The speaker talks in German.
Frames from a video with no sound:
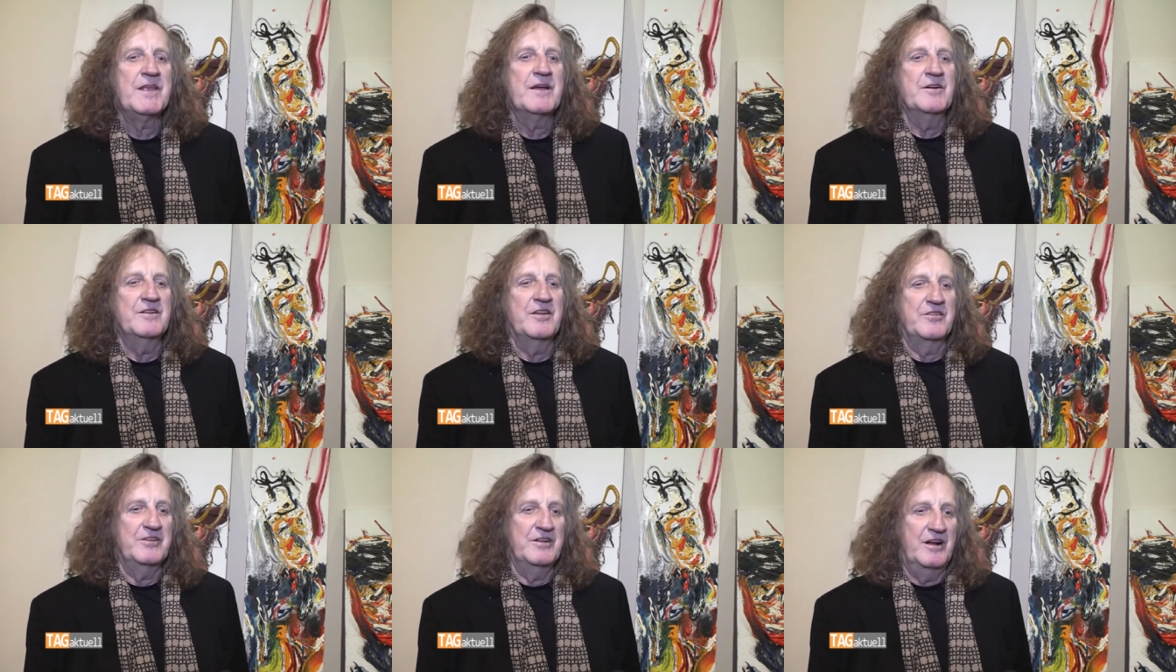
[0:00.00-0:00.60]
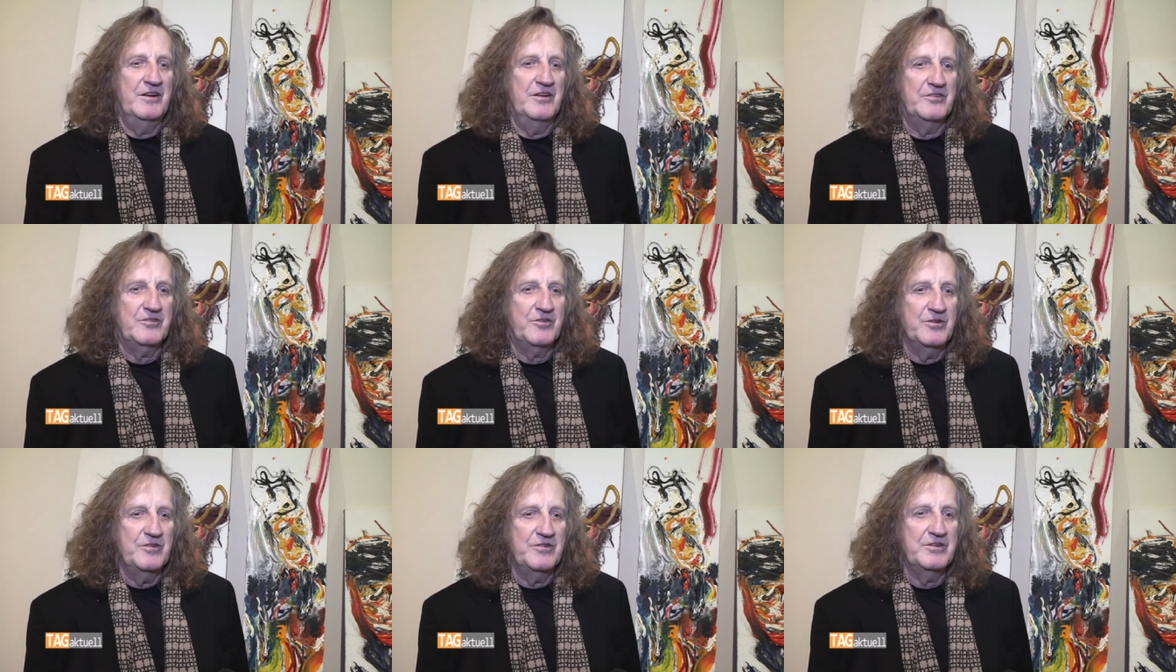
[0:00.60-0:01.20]
Und das sind
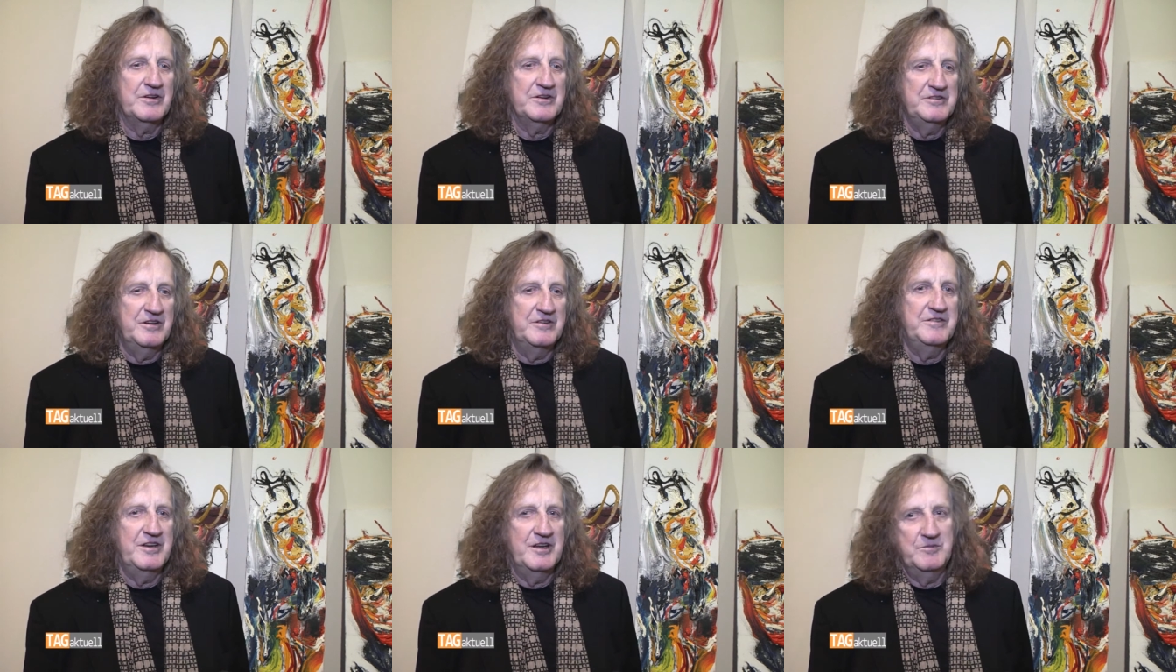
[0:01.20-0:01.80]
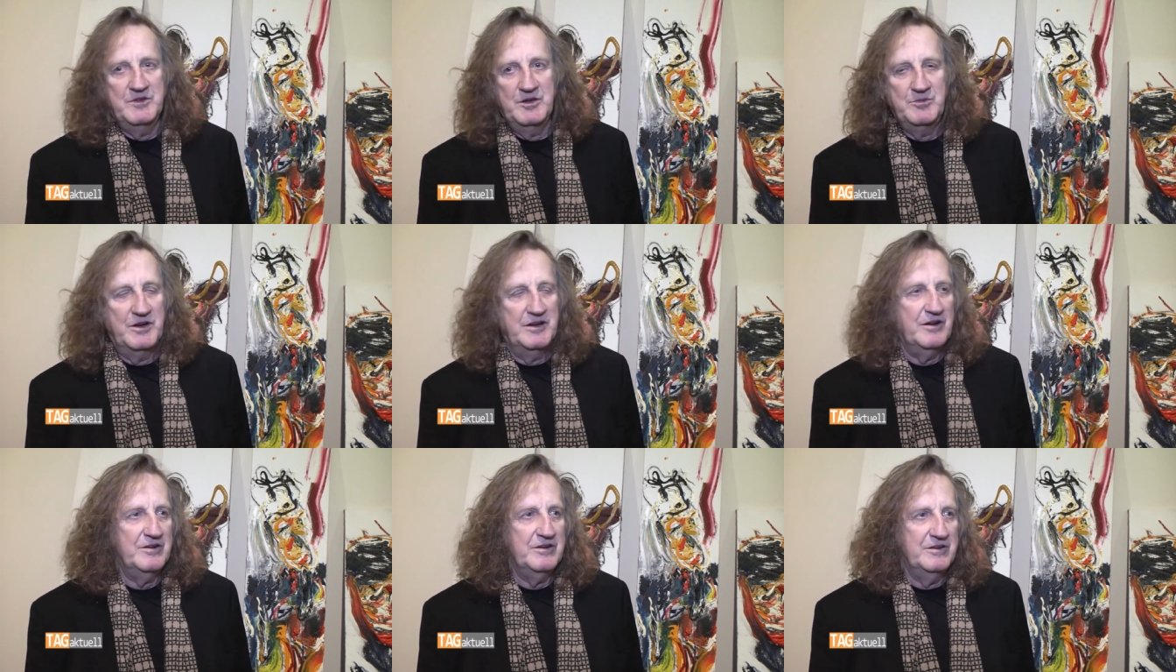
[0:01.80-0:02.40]
alles künstlerische Themen, die
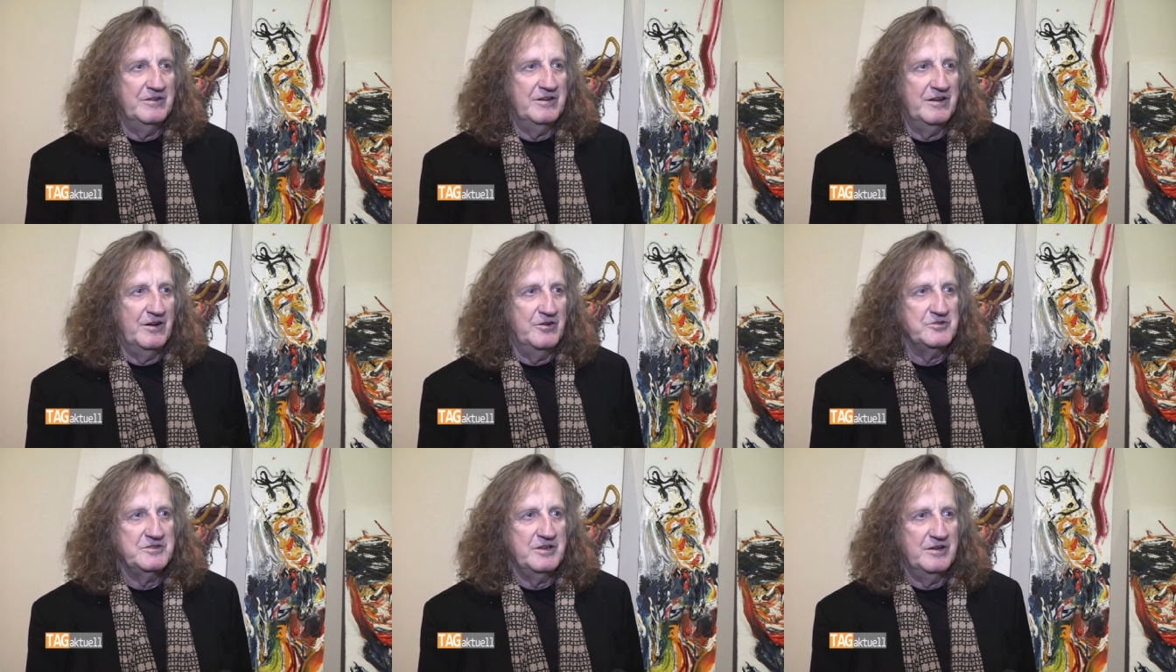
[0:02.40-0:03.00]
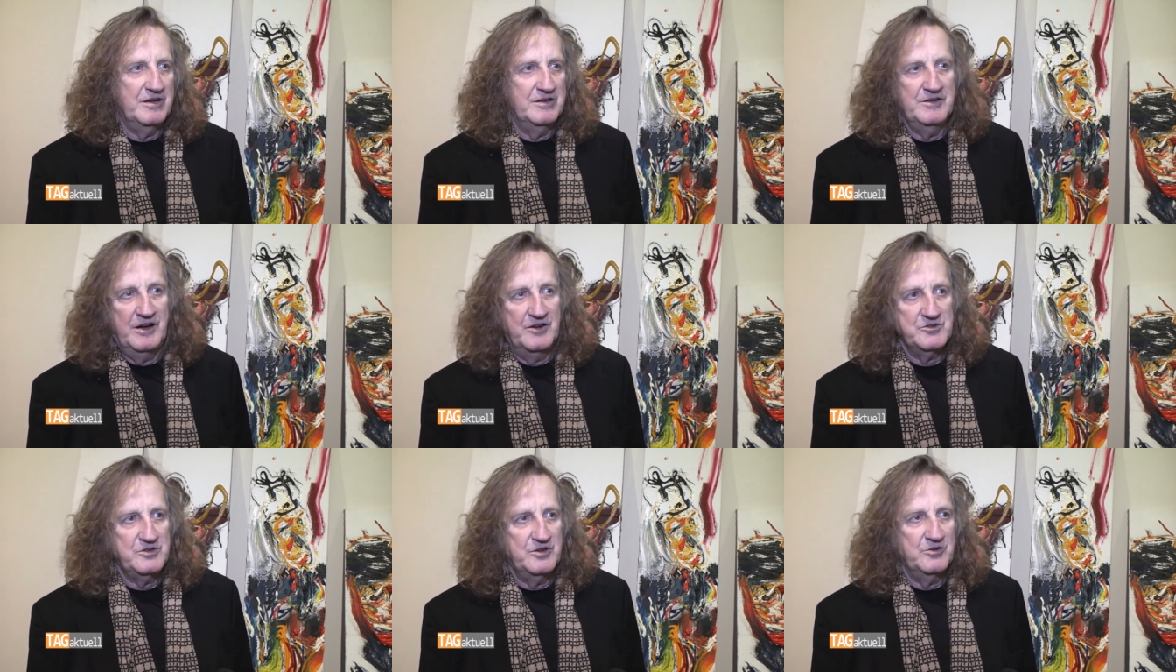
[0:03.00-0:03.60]
man auch in, Ausstell in der
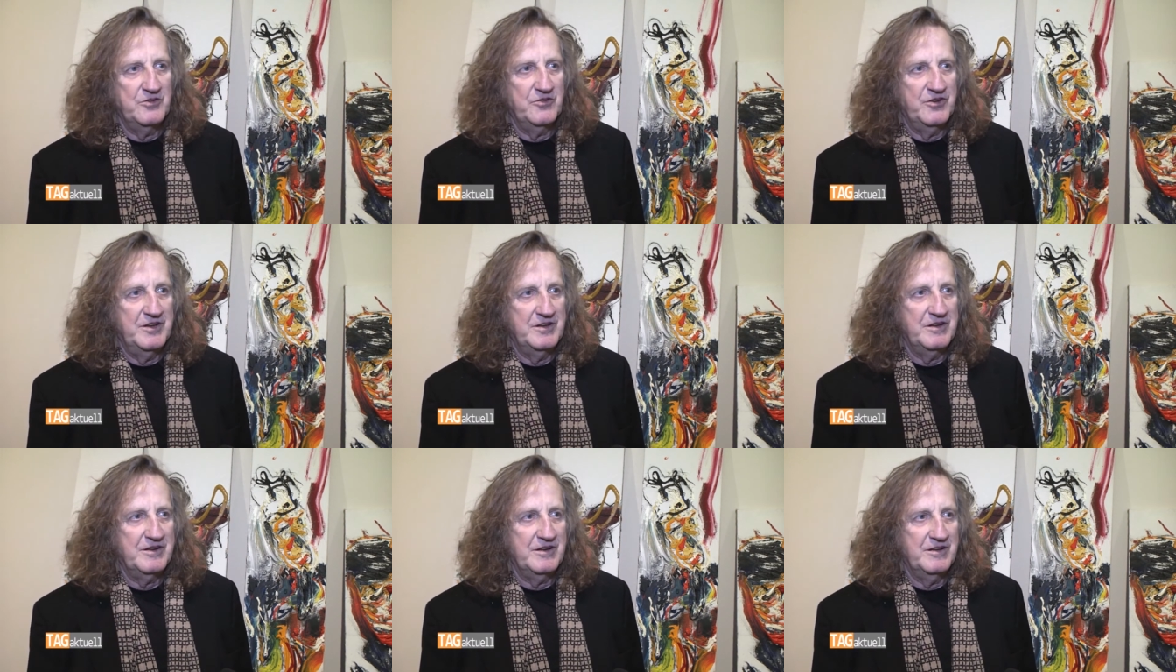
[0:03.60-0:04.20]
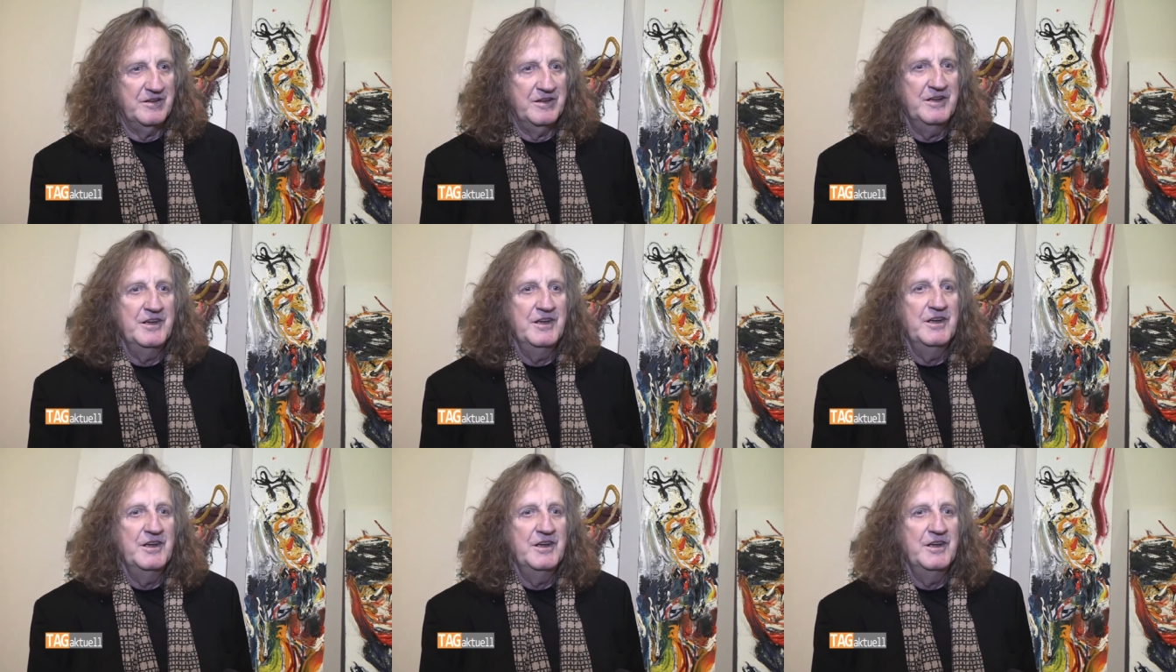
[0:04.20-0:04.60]
Ausstellung sehen kann.